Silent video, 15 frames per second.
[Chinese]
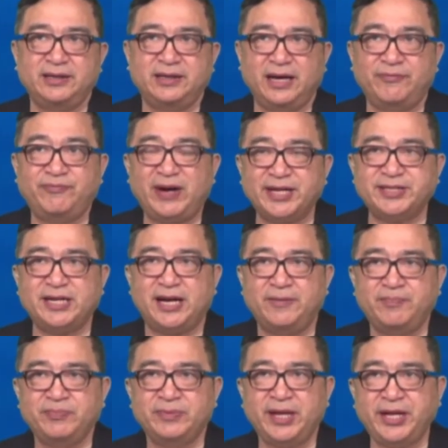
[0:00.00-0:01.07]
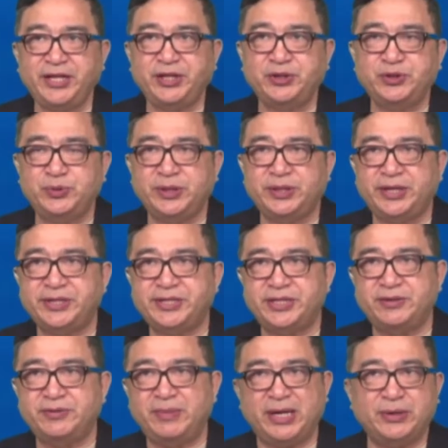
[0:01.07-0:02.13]
来发展。那您觉得
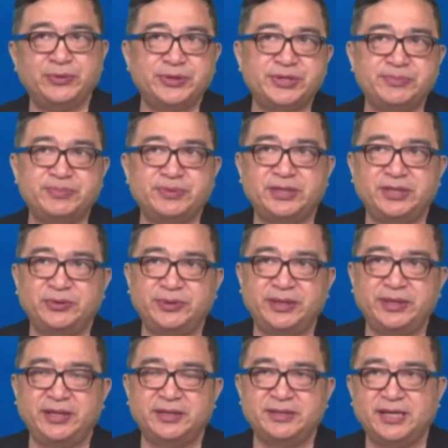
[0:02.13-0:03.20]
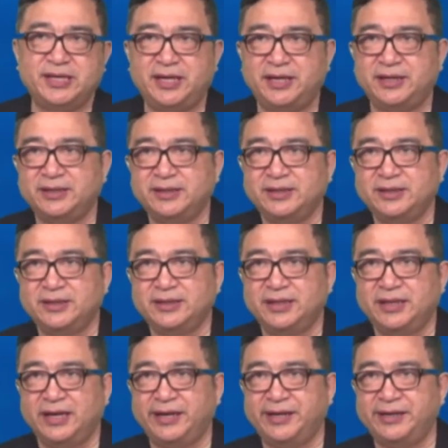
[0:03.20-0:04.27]
是美国是不是有一点在
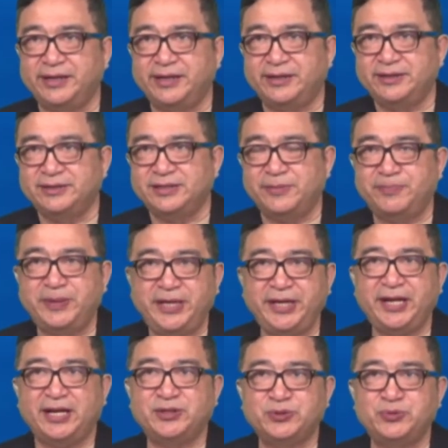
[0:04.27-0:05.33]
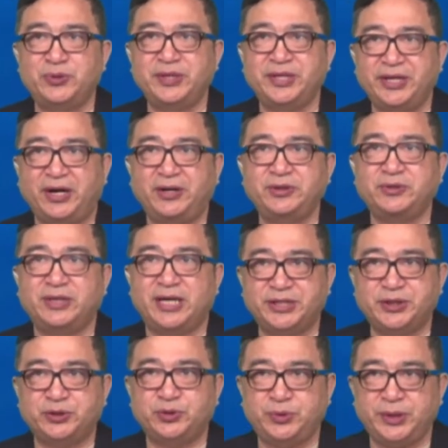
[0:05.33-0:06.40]
批了中国以后又开
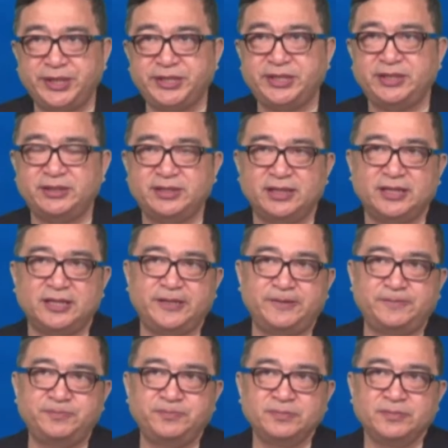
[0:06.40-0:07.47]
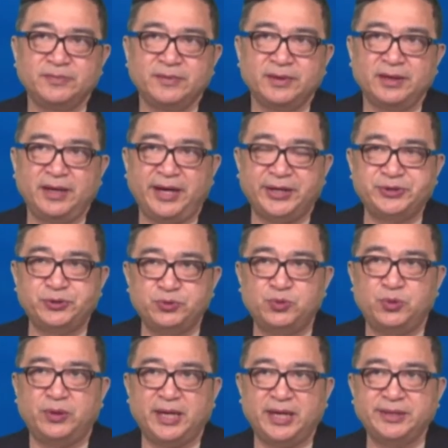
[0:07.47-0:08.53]
始学习这个中
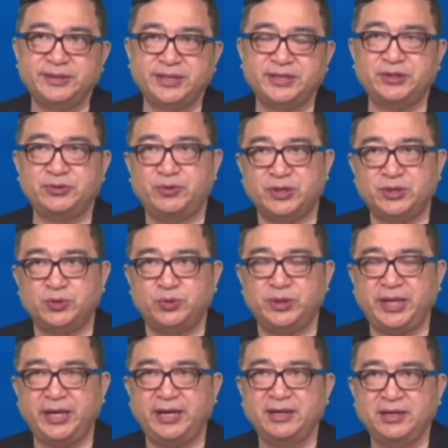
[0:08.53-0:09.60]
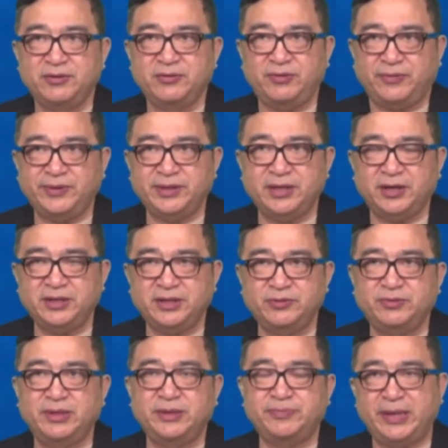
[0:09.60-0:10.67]
国呢？这是我昨天访问到一
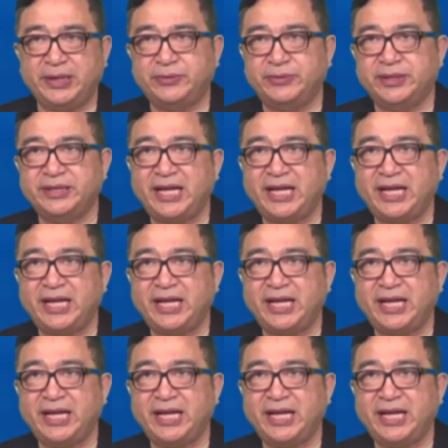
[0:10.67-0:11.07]
位美国的